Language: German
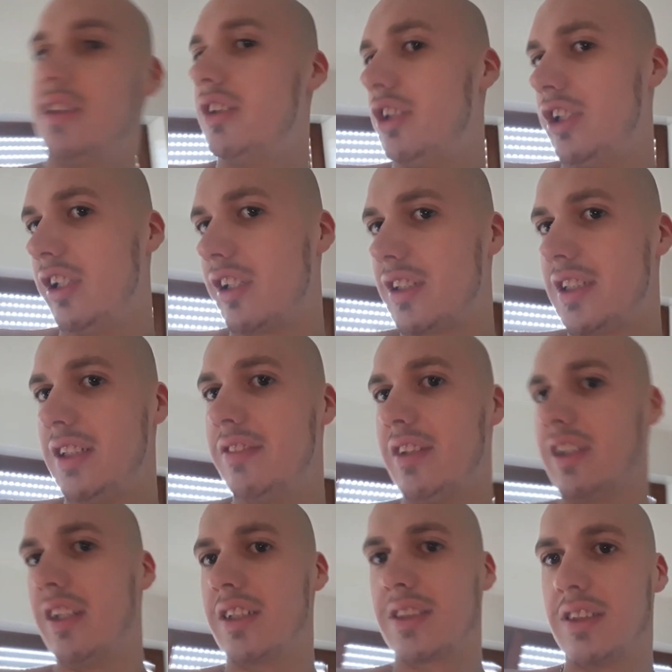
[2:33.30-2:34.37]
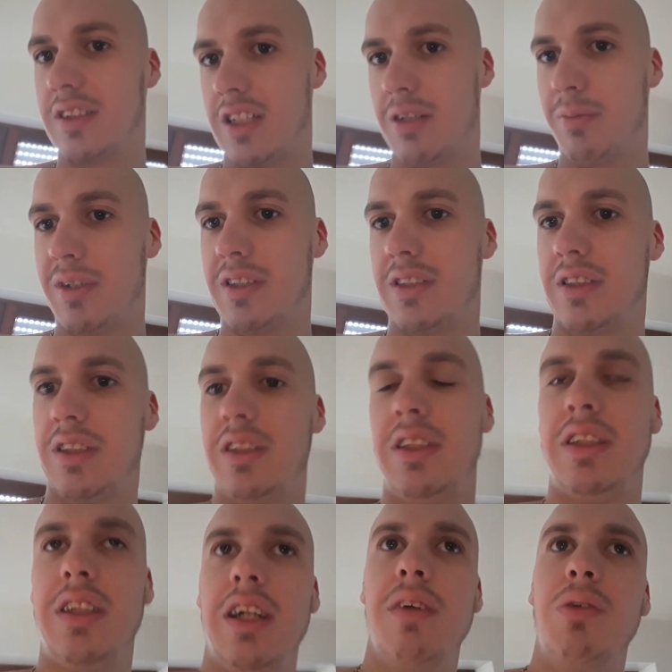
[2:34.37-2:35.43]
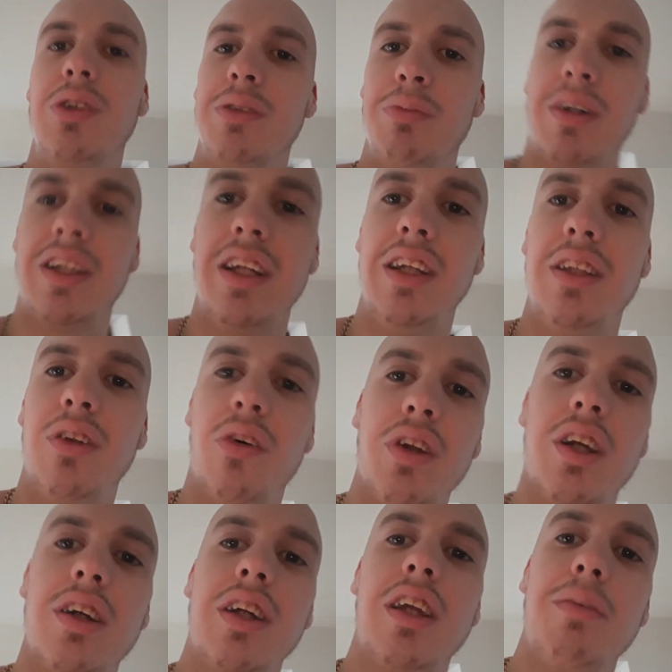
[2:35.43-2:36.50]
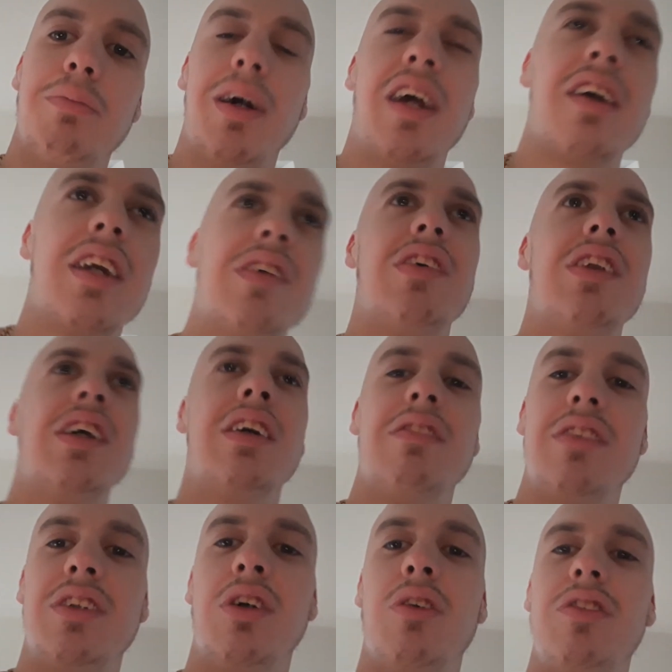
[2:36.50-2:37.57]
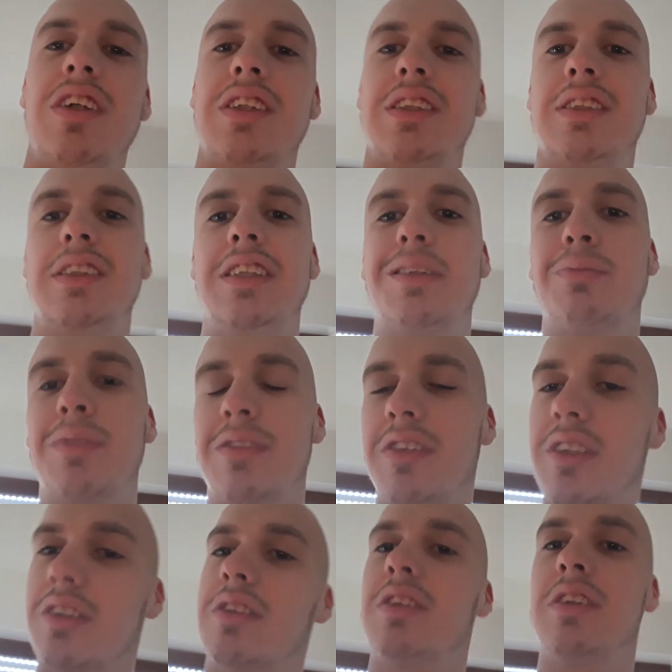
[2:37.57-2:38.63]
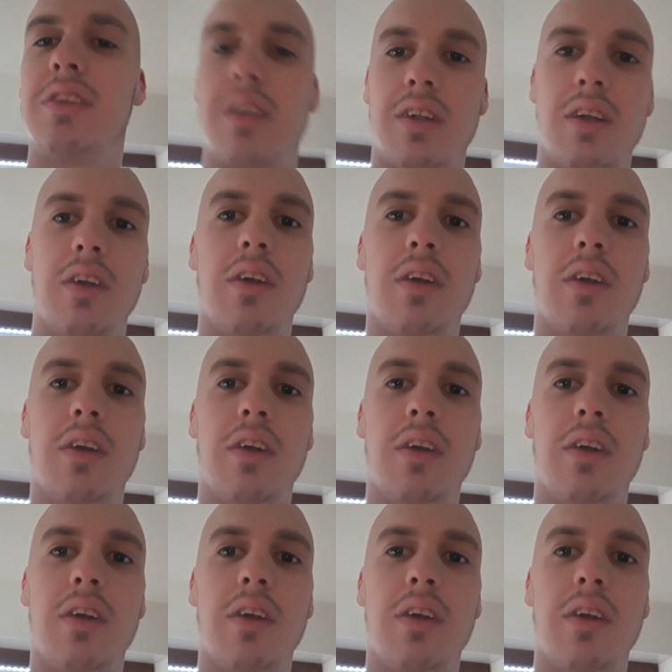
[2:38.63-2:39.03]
Chelsea war gestern damals richtig geil, wo sie mal gegen Neuer, gegen Bayern gewonnen haben. Ich hoffe, dass es diesmal wieder so ist.